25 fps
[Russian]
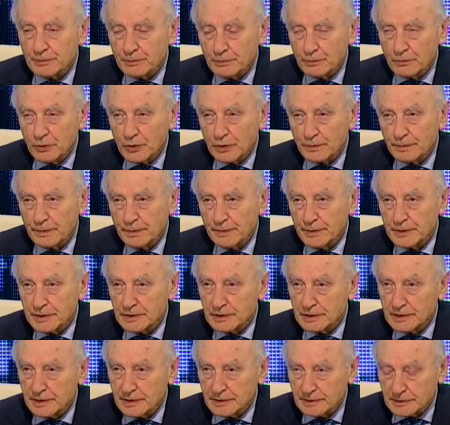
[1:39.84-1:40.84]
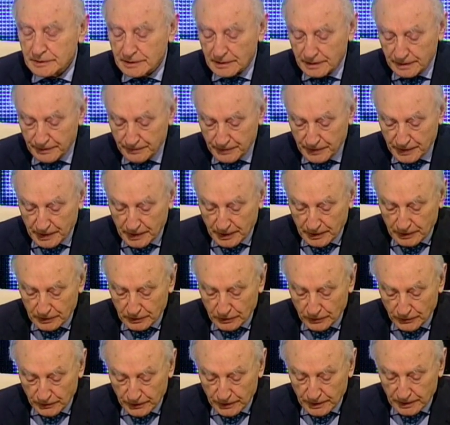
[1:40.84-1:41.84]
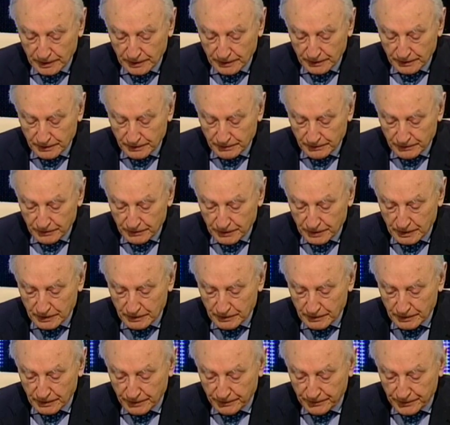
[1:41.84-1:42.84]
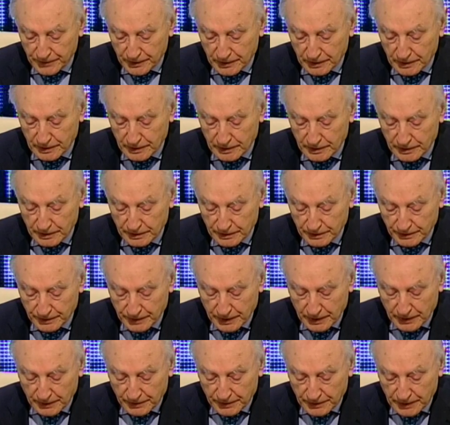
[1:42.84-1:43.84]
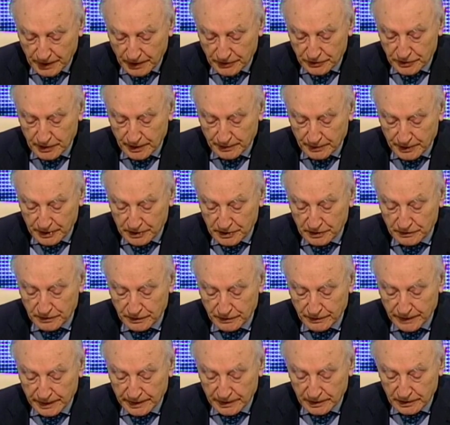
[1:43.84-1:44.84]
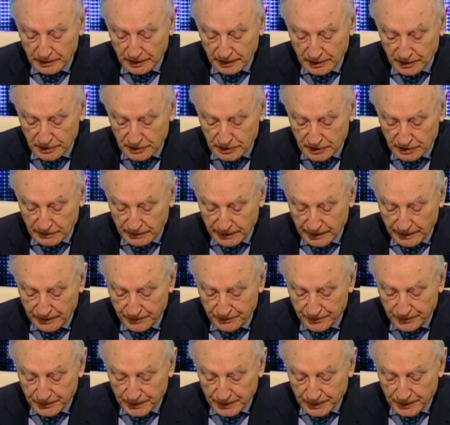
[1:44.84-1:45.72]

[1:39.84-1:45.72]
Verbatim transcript: мог бы быть Ленский, то вы э, должны обратить внимание на такие слова.